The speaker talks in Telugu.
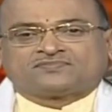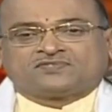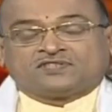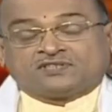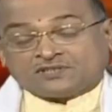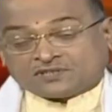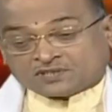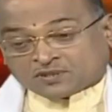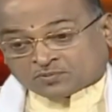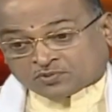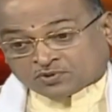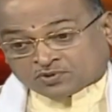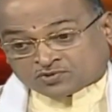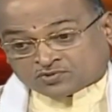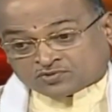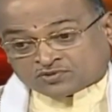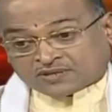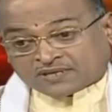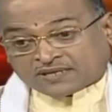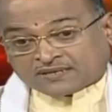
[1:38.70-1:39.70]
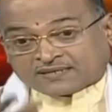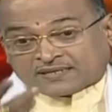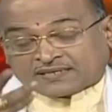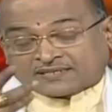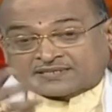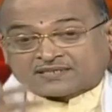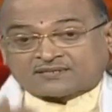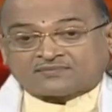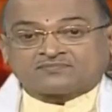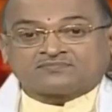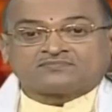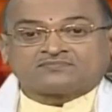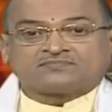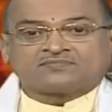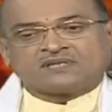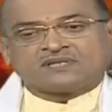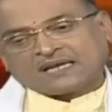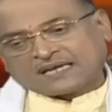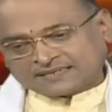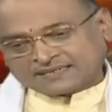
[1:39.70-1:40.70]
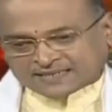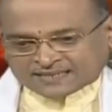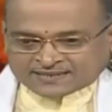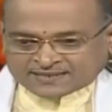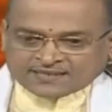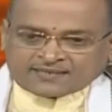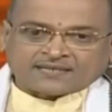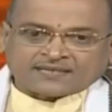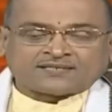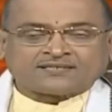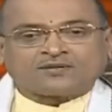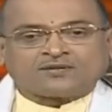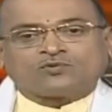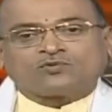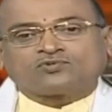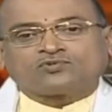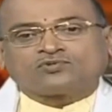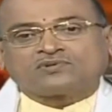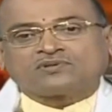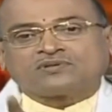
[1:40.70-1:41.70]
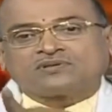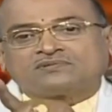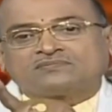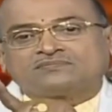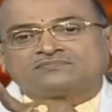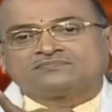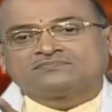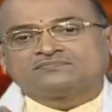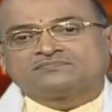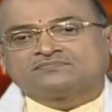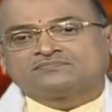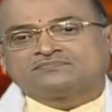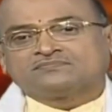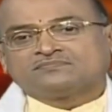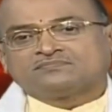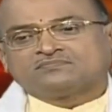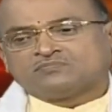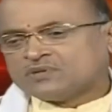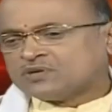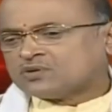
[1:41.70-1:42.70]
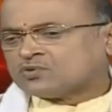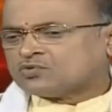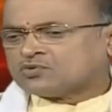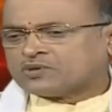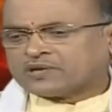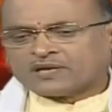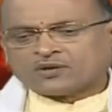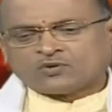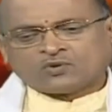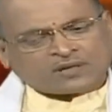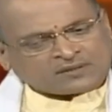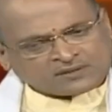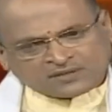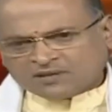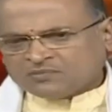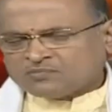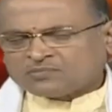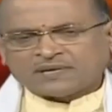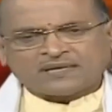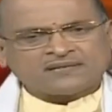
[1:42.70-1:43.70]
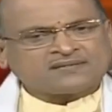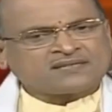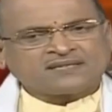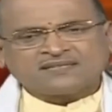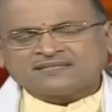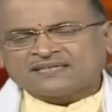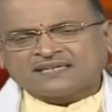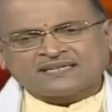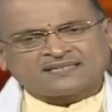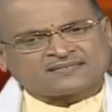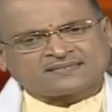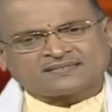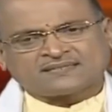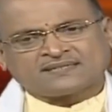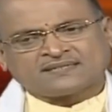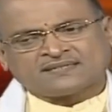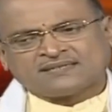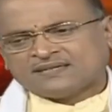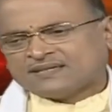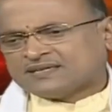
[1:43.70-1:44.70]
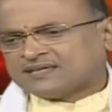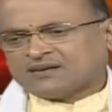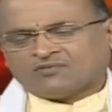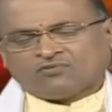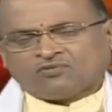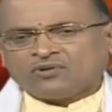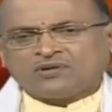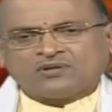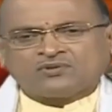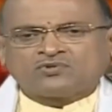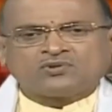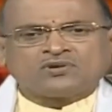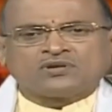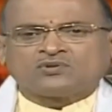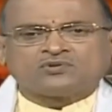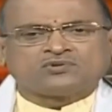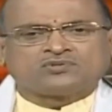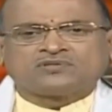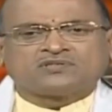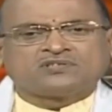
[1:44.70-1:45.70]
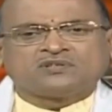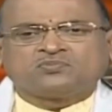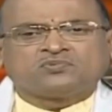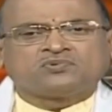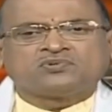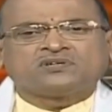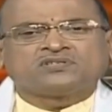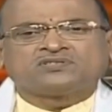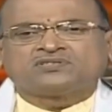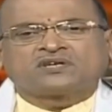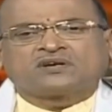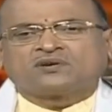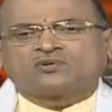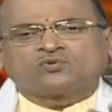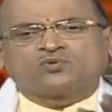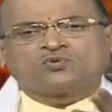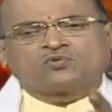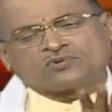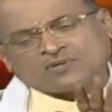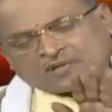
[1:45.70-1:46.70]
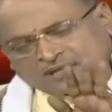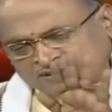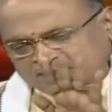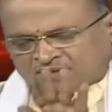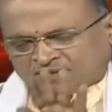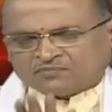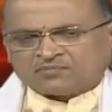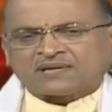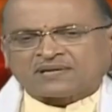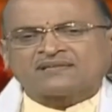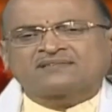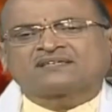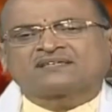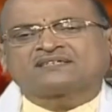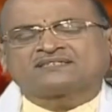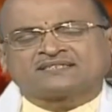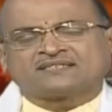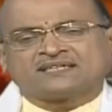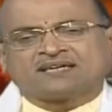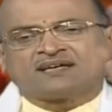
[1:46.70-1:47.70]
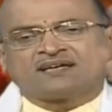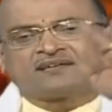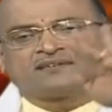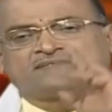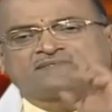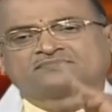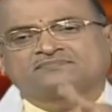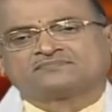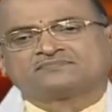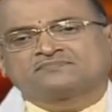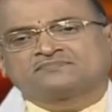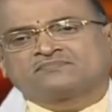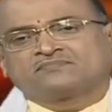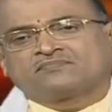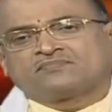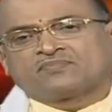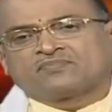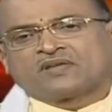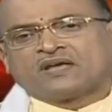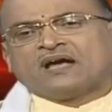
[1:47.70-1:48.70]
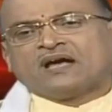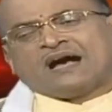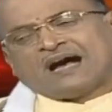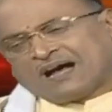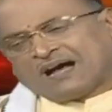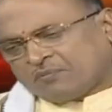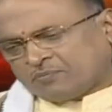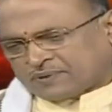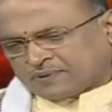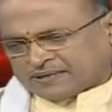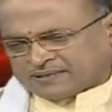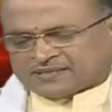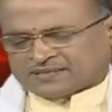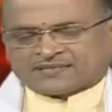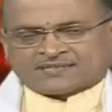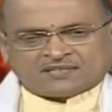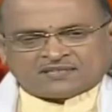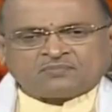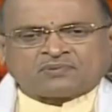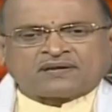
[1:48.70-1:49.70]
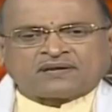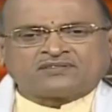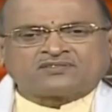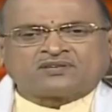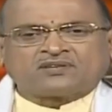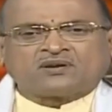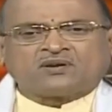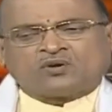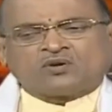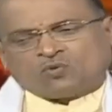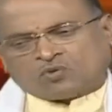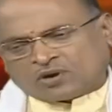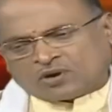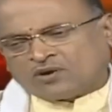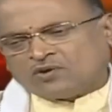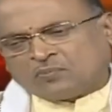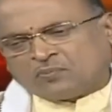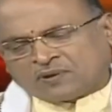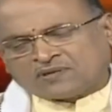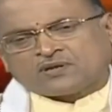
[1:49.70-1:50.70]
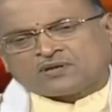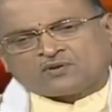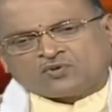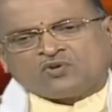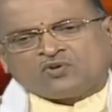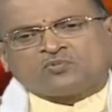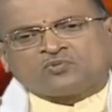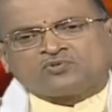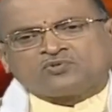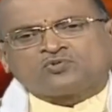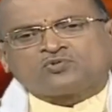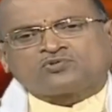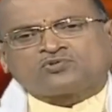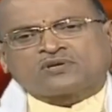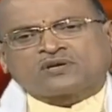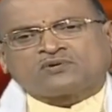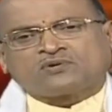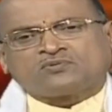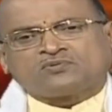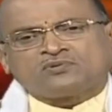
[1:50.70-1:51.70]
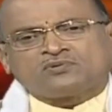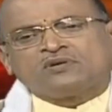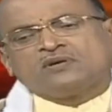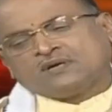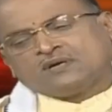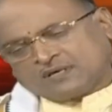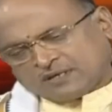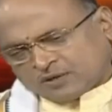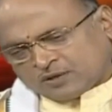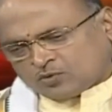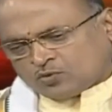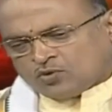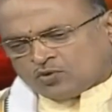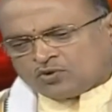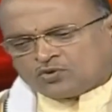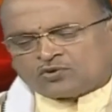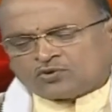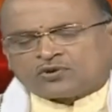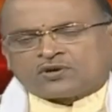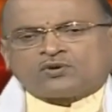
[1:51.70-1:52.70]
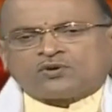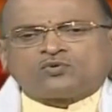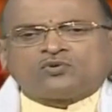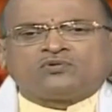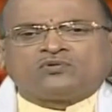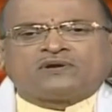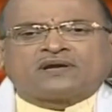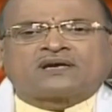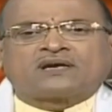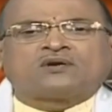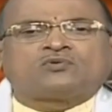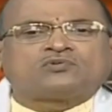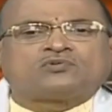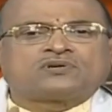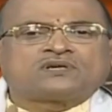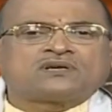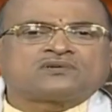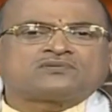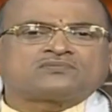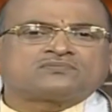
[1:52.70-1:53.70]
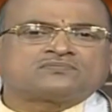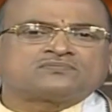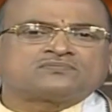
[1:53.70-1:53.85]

ఇది త్రిపుర సుందరి దర్శనం ఇలా చేస్తే దర్శనం అవుతుంది మీరు నేను అందరం ప్రయత్నం చేయాల్సిందే ఎవరు ఇందులో ఏదో సిద్ధి పొందేశారనుకోవద్దు అందరం ప్రయత్నం చేయాలి ఆ చేసే ప్రయత్నంలో ఒకళ్ళు పది అడుగులు ముందు ఉంటారు ఇంకోళ్ళు రెండు అడుగులు వెనక ఉంటారు